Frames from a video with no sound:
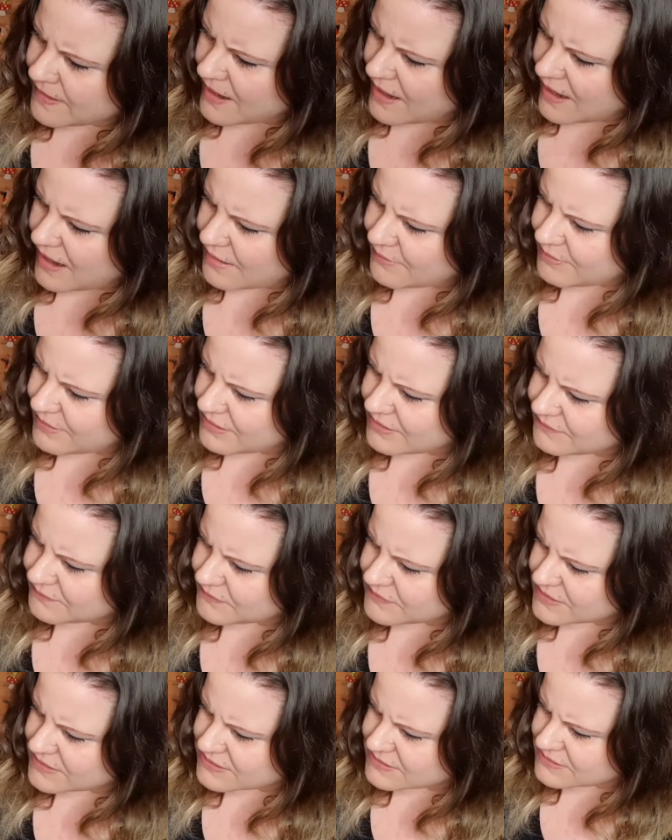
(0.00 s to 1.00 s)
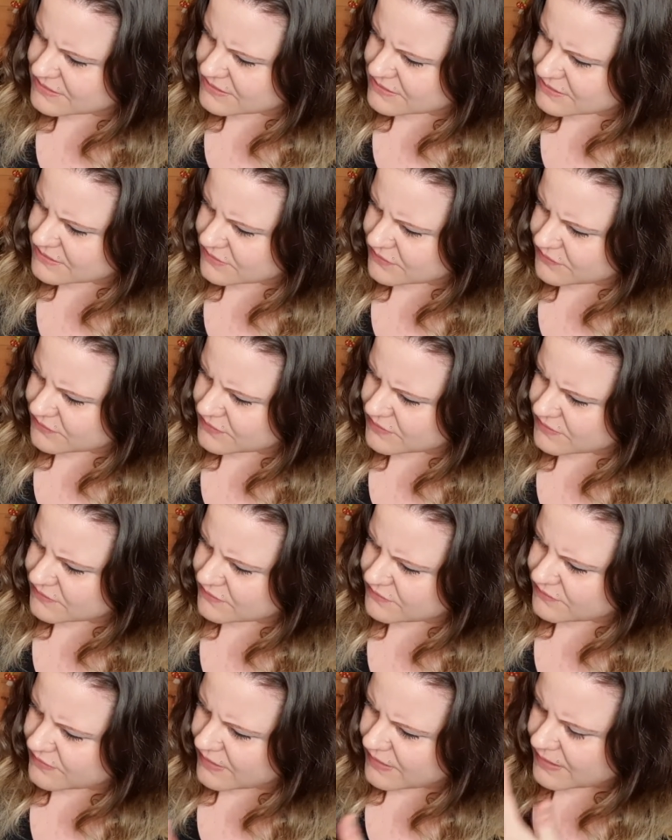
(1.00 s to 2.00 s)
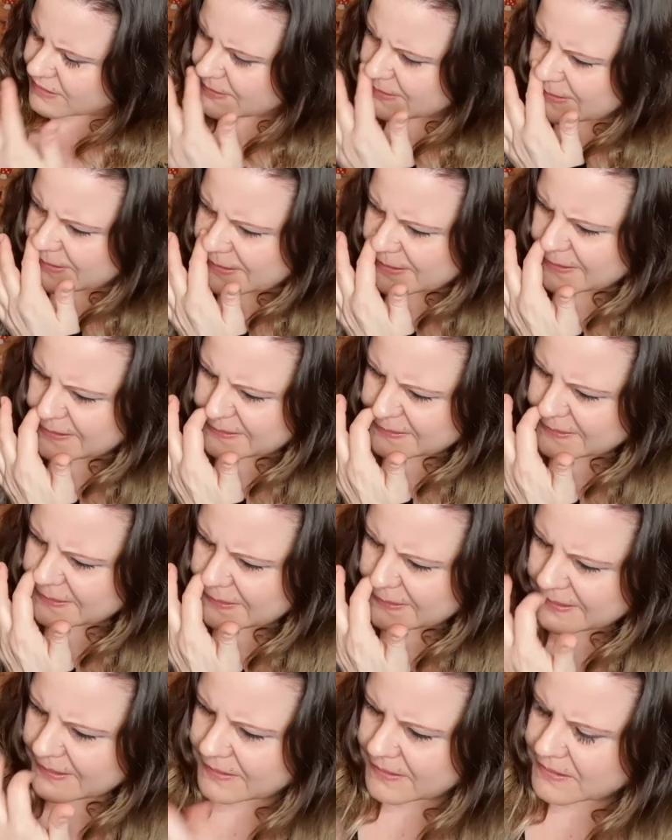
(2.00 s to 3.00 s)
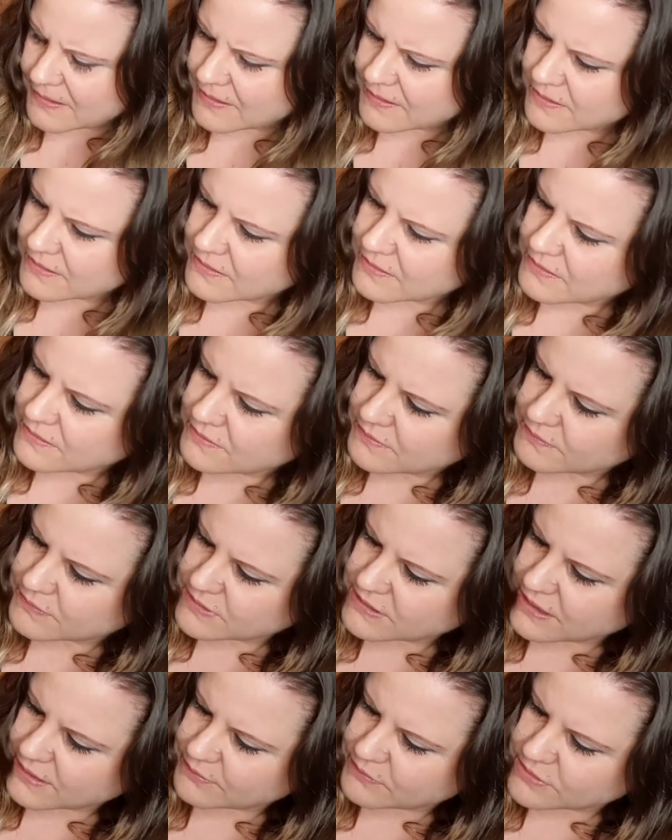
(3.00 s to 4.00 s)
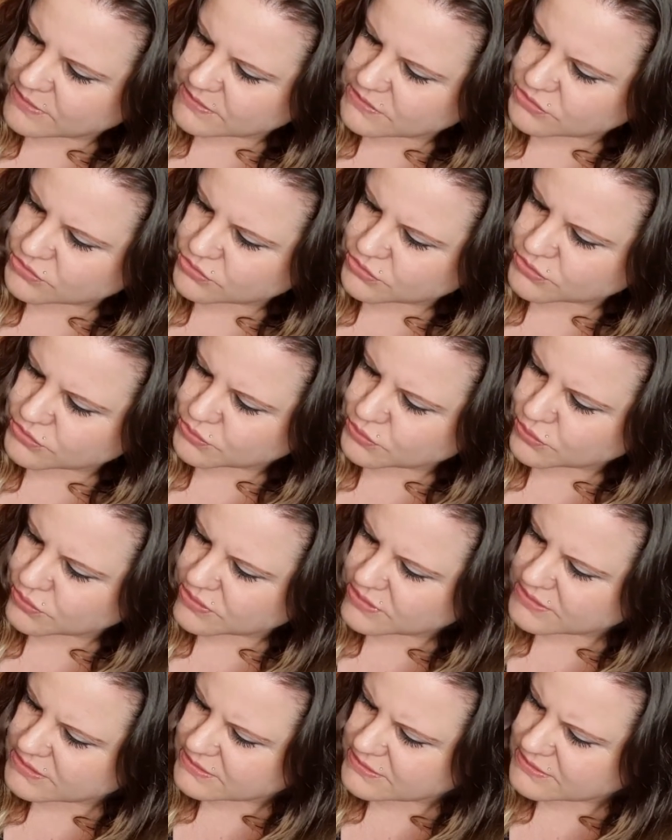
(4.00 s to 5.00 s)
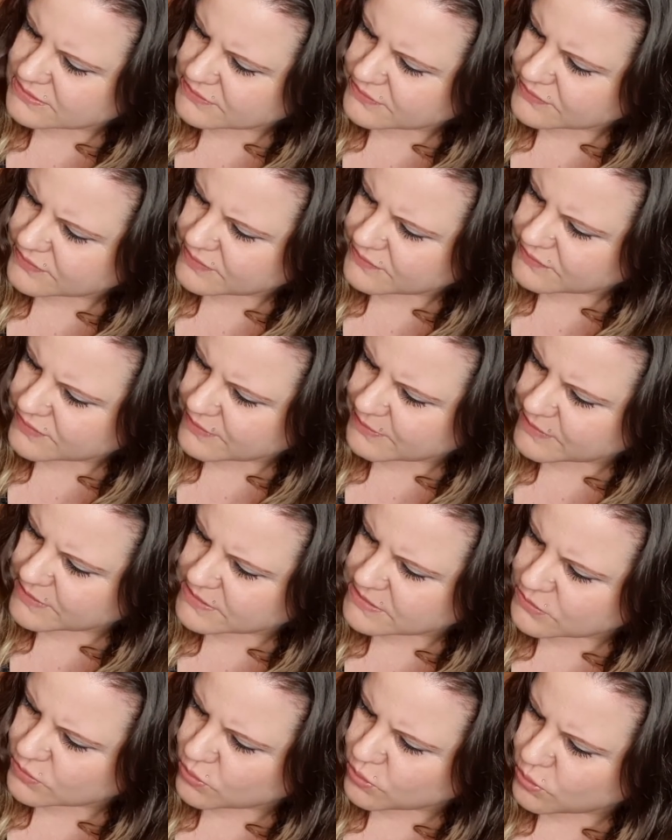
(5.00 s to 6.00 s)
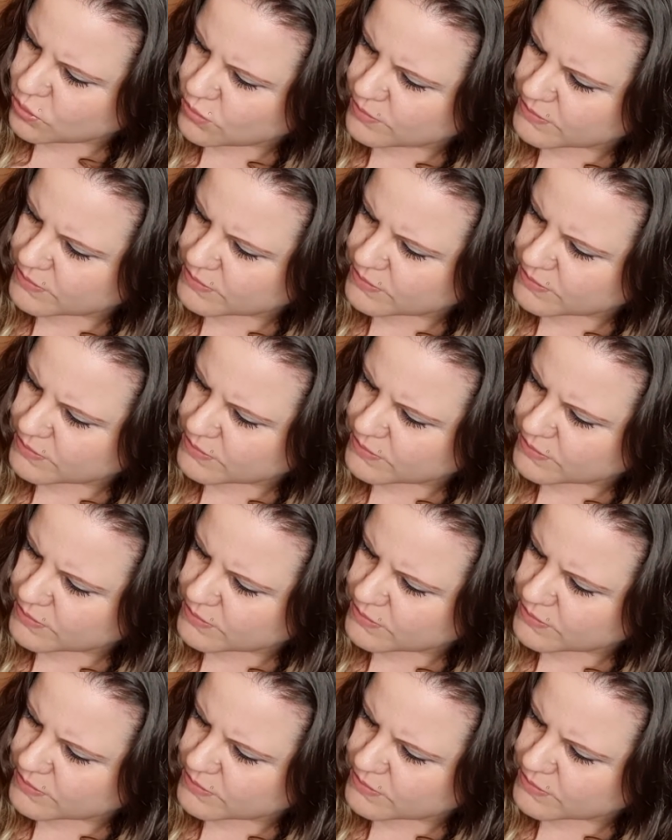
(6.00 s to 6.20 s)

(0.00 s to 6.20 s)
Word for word: Aber es ist auf jeden Fall ein mit einem Hitzeschutz. Und es ist auf jeden Fall mit, oh,